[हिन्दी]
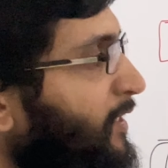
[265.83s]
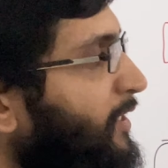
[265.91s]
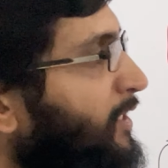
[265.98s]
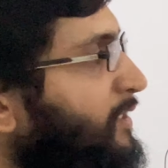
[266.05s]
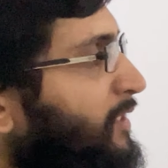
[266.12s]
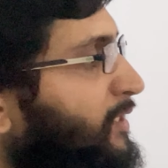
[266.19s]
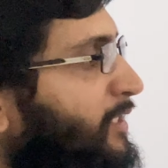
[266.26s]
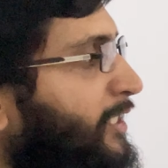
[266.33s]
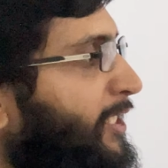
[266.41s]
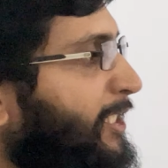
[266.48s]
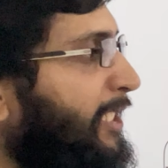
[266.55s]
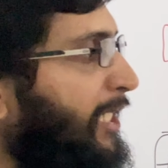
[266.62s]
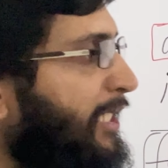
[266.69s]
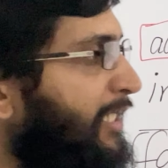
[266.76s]
अच्छा जी
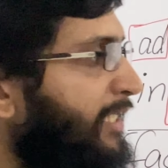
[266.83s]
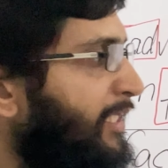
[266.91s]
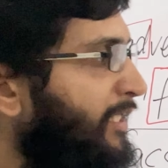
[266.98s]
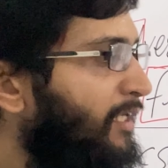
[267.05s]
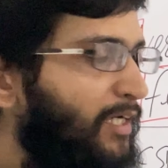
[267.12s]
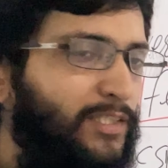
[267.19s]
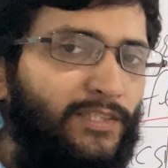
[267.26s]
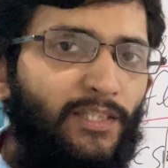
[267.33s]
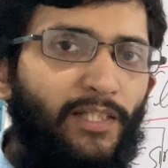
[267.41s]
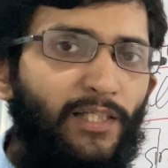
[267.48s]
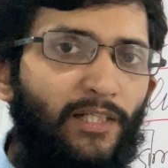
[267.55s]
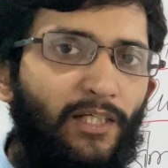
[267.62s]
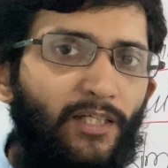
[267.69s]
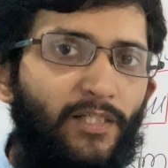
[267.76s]
टेली कहाँ से
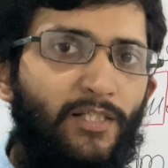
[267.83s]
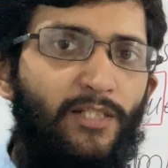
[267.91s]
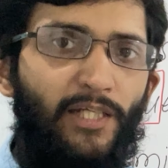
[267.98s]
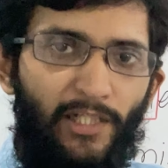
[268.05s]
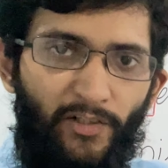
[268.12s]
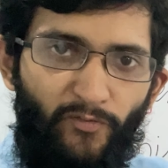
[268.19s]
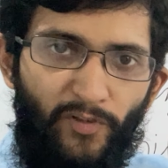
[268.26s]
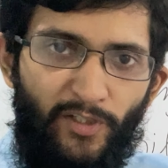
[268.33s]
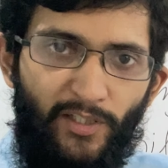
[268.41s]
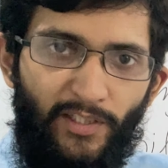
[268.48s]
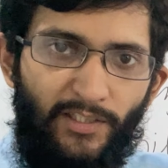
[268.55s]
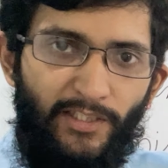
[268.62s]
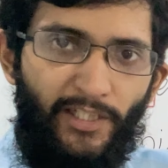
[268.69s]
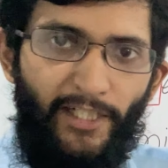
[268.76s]
निकला
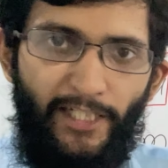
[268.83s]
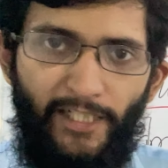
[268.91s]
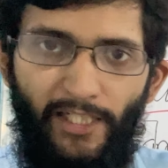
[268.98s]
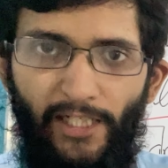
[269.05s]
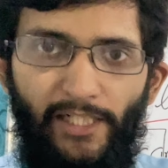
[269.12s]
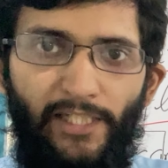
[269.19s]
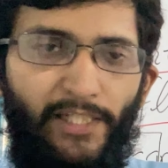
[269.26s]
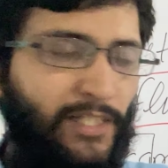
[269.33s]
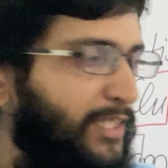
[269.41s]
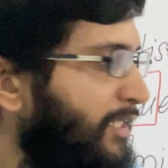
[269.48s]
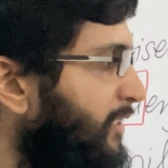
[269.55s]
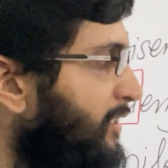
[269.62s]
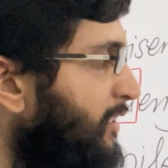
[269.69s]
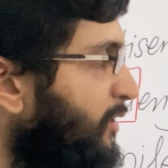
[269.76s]
टेलीविज़न से टेली
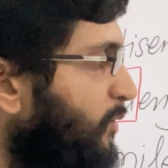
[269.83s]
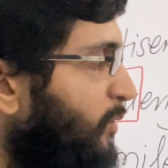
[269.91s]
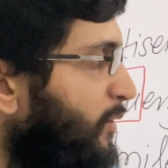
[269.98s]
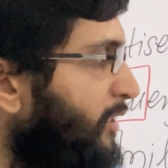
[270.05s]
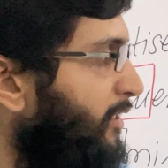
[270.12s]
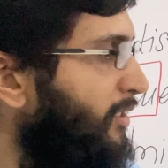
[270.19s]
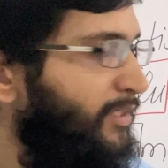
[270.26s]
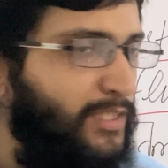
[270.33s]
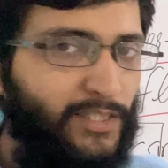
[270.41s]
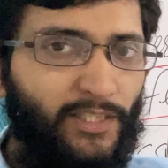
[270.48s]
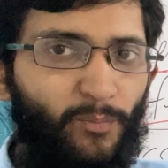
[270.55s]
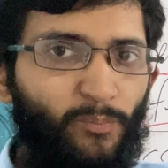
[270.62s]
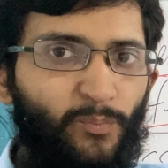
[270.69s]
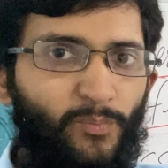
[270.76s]
कर दिया उन्होंने
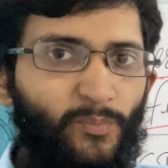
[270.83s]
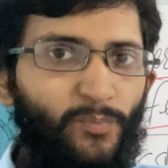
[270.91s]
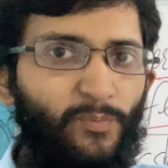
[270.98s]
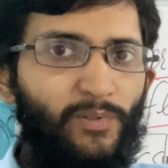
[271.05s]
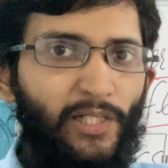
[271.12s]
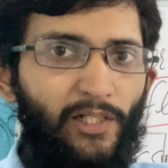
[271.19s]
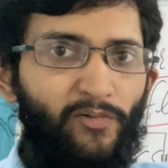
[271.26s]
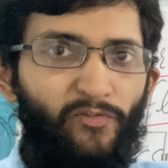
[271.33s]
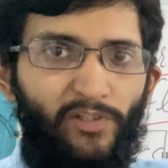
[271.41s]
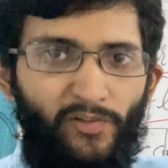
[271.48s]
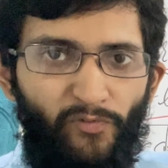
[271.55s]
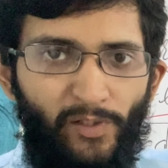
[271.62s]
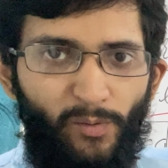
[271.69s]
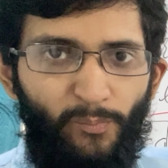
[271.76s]
जैसे आप टेलीविज़न
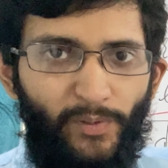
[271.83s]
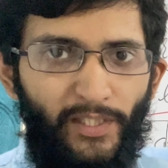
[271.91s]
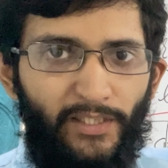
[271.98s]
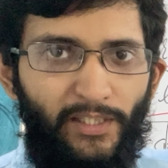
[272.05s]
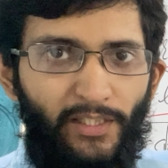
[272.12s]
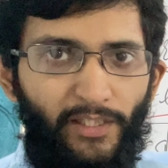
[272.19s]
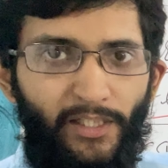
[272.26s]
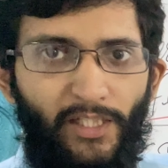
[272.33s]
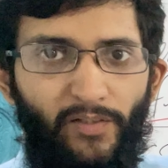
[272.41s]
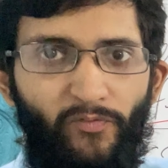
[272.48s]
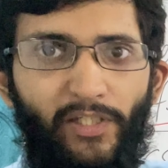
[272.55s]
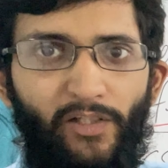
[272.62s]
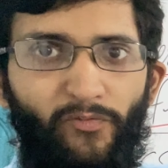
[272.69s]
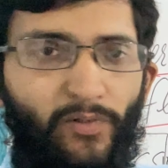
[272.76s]
फिल्म कहते हैं ना
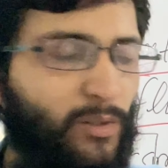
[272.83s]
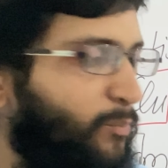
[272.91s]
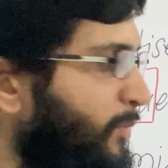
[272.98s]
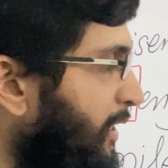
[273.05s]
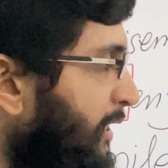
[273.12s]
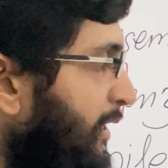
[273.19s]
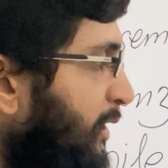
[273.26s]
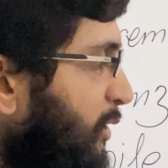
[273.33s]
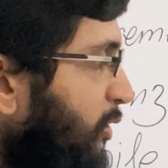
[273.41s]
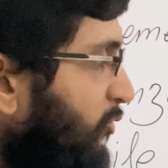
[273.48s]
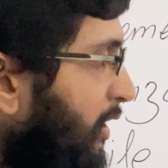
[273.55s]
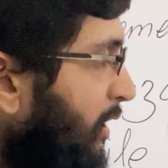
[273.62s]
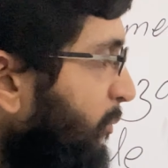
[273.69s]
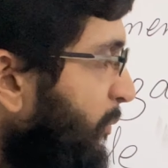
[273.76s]
टीवी की फिल्म तो
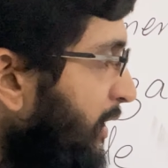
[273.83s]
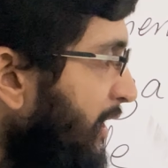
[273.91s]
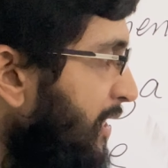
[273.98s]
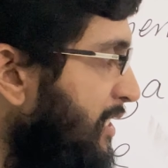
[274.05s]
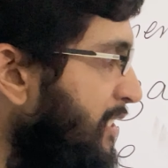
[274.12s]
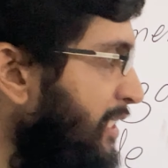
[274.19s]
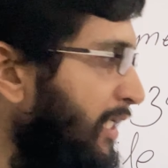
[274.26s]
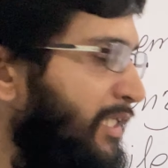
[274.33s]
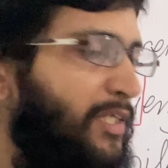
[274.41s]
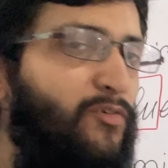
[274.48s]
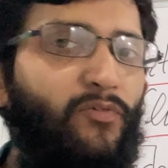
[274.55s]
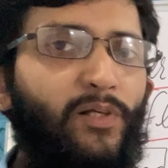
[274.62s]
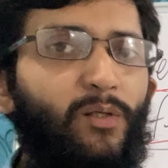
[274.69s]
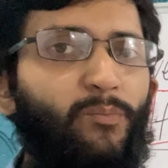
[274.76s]
वहाँ पे टेली
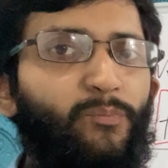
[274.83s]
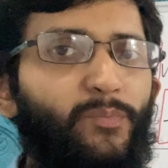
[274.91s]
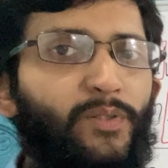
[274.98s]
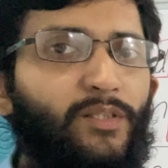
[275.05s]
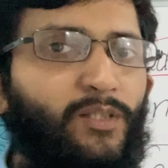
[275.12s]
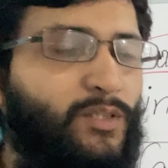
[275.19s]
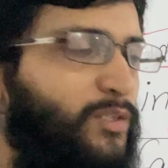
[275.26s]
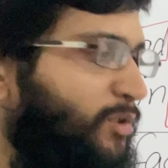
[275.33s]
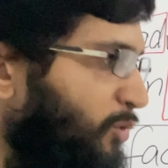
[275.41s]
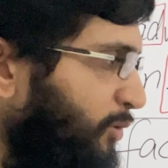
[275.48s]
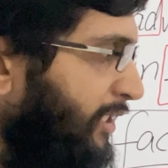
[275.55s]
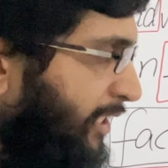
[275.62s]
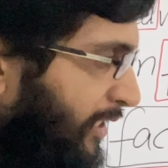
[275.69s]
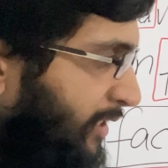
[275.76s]
फिल्म
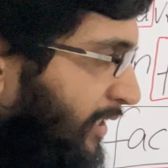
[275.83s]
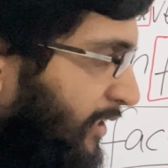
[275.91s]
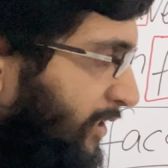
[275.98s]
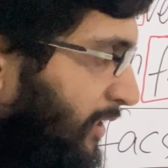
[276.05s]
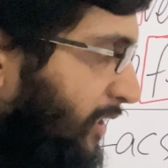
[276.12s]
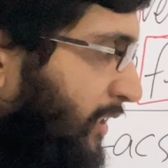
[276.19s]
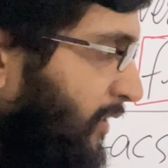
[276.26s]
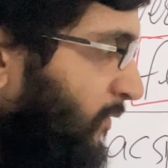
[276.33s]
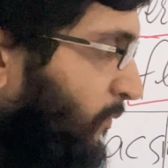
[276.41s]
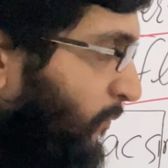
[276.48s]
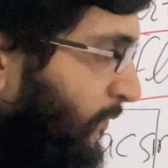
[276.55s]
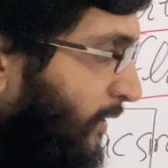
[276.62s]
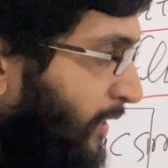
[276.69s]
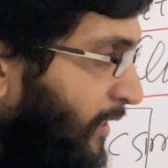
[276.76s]
यूज़ किया जा सकता है
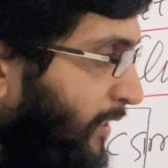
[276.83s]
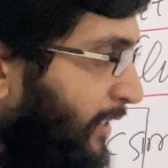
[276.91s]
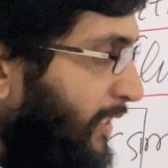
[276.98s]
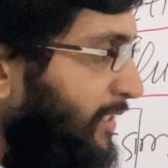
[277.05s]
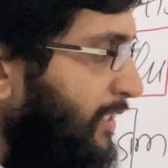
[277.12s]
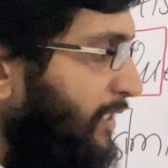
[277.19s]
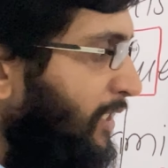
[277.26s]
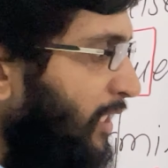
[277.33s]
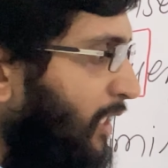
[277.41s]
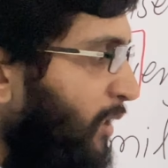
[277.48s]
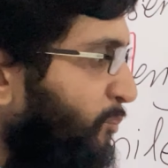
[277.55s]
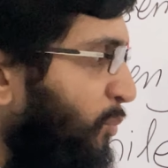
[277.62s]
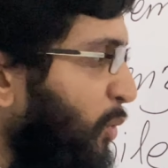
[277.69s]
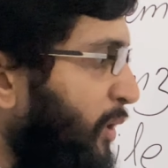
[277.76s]
इसी तरह
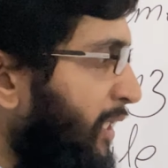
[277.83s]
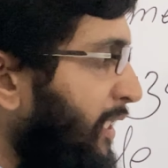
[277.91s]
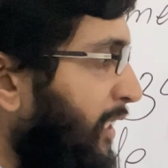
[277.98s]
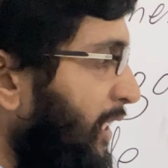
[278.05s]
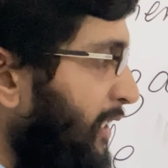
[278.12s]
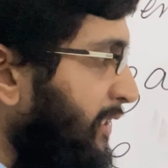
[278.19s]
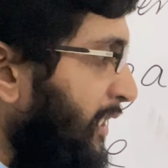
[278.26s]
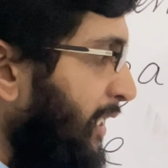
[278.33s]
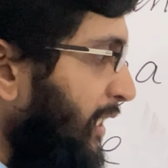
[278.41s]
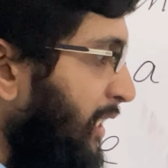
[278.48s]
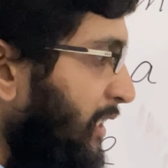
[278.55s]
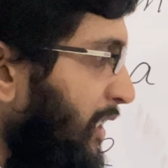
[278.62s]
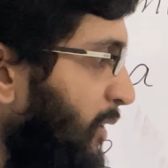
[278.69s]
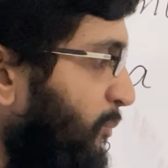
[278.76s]
बुक ही कहाँ से
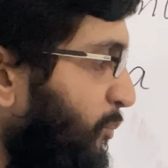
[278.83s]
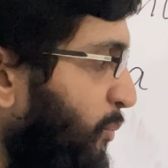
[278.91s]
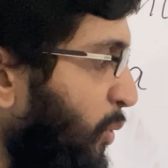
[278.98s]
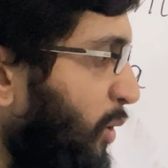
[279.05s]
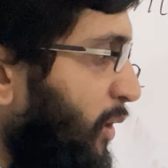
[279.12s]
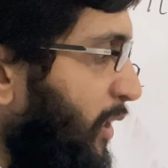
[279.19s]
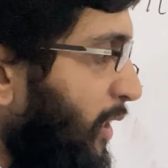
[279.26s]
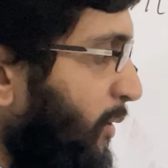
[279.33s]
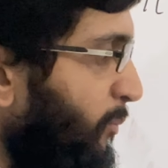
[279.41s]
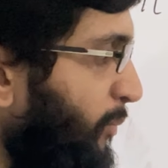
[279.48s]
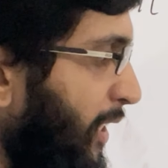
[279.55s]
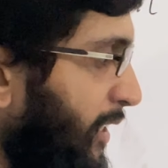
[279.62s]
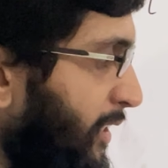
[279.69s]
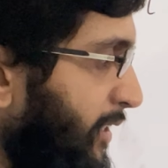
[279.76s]
निकला था बुक
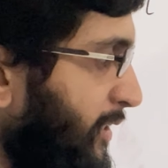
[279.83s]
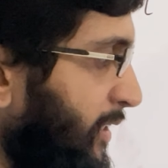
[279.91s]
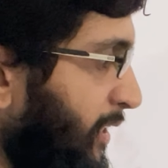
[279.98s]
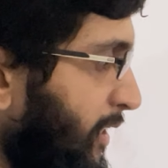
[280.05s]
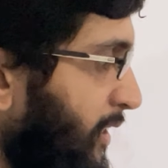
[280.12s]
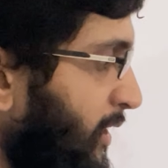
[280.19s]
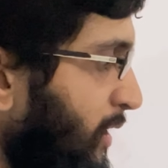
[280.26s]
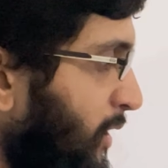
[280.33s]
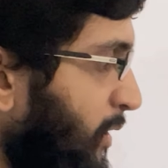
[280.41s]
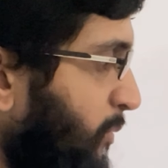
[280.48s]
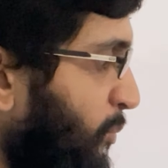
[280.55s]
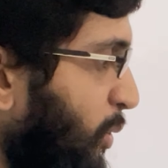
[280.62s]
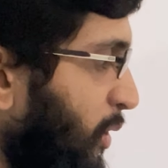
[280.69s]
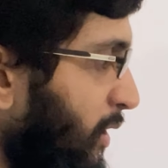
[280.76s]
मेकर से
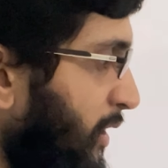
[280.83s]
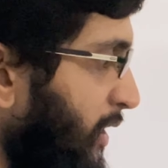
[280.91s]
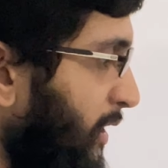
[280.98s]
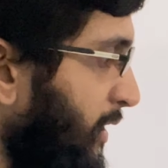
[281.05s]
बुक